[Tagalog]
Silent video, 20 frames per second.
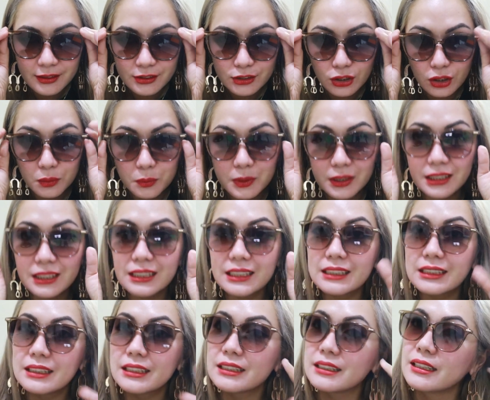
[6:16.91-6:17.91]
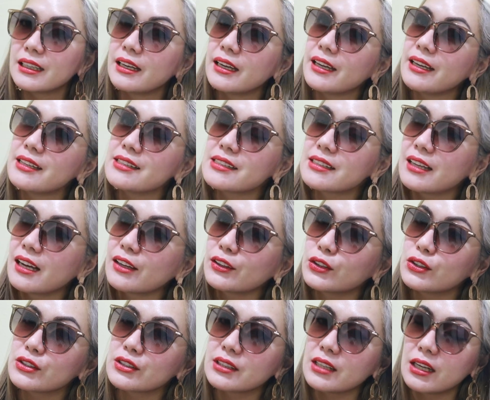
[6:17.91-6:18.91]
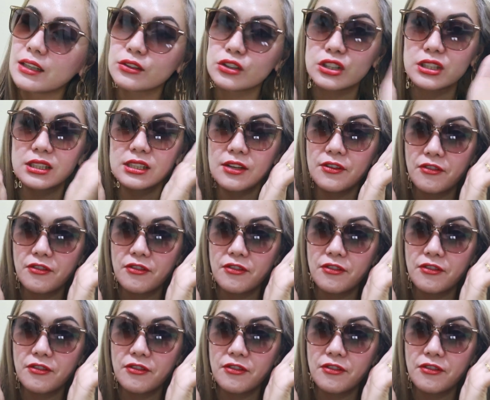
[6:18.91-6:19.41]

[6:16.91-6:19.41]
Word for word: Sobrang ganda niya. And saktong-sakto siya